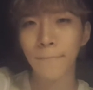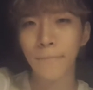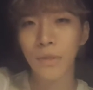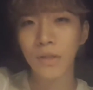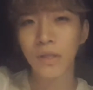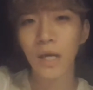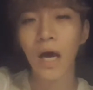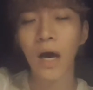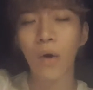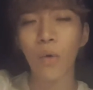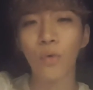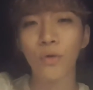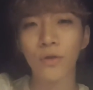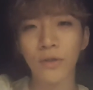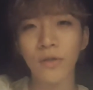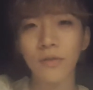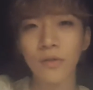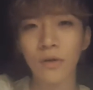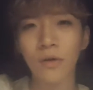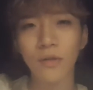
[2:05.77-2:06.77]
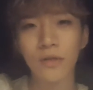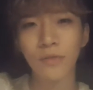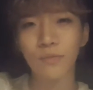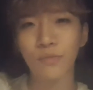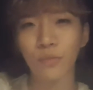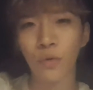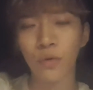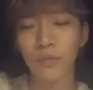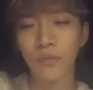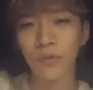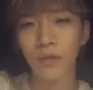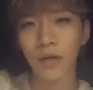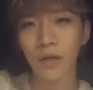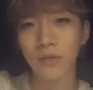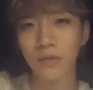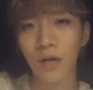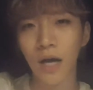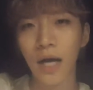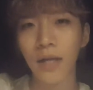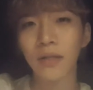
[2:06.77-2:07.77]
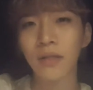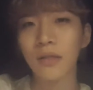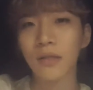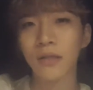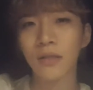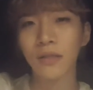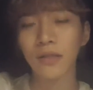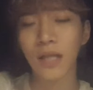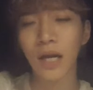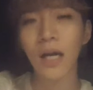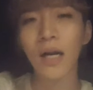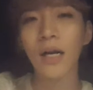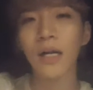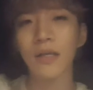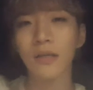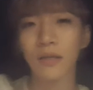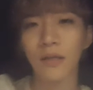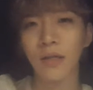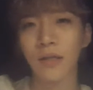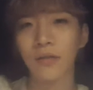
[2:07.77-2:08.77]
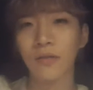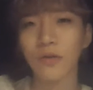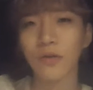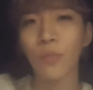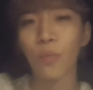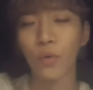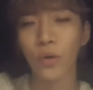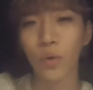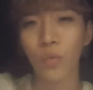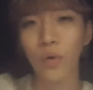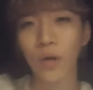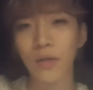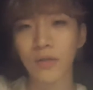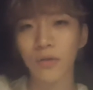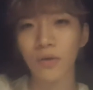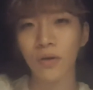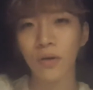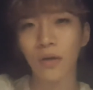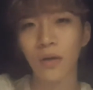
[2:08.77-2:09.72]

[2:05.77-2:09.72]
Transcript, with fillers: 사 오셔서 이제 부모님들께서 아들, 딸 이렇게 들여보내고 나서,